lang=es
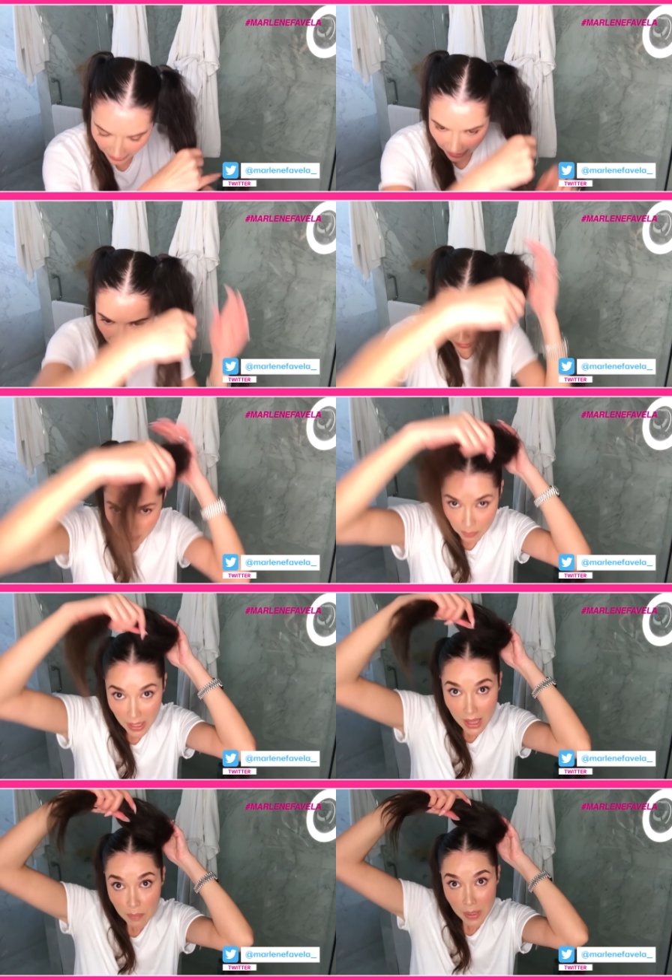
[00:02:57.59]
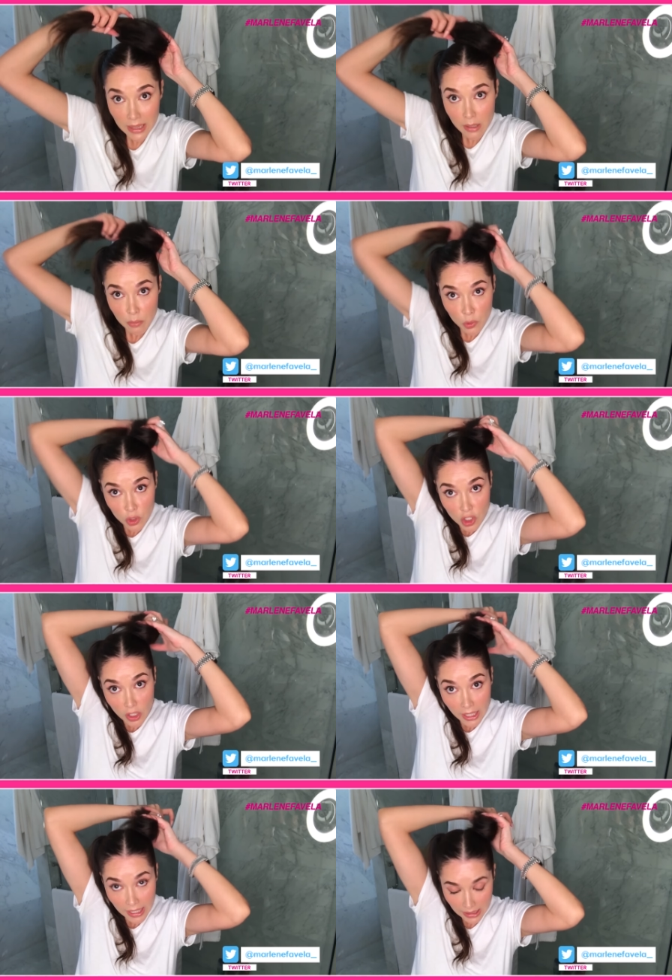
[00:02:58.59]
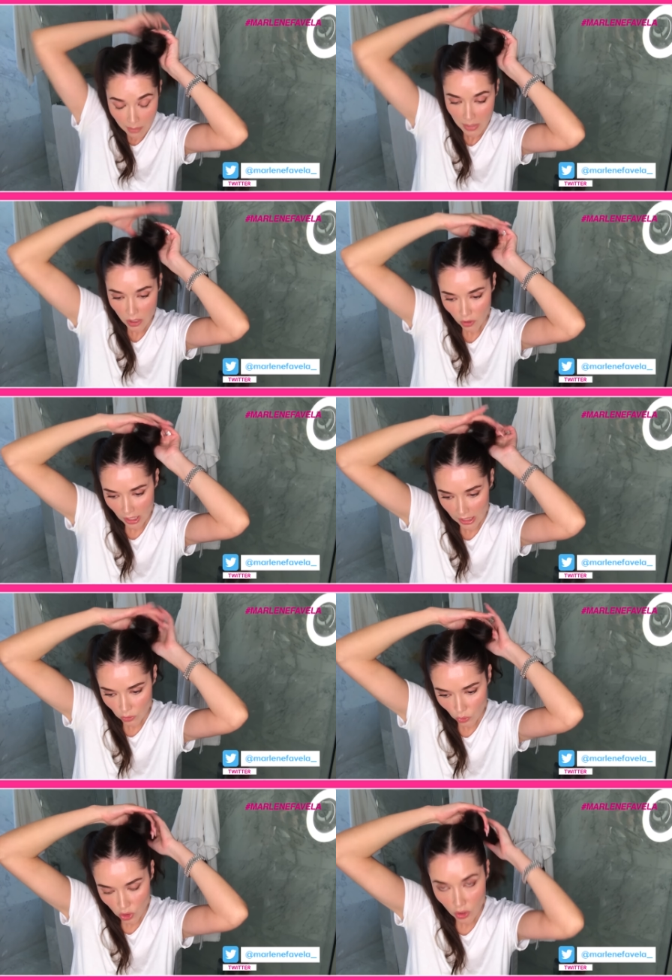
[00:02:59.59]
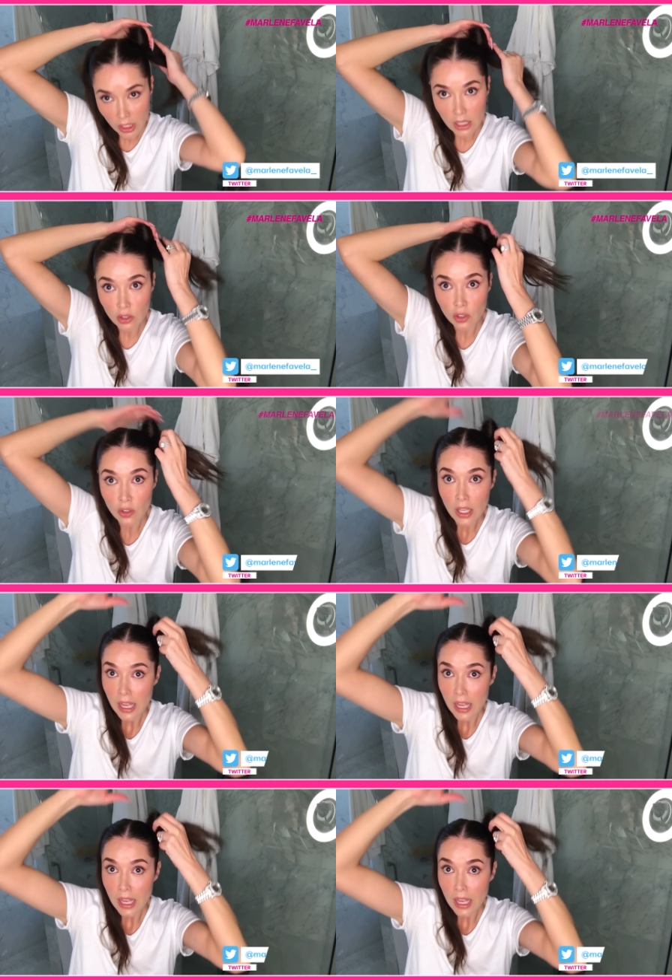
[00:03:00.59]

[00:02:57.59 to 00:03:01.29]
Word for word: El crepé depende mucho de qué tamaño quieras tu chonguito.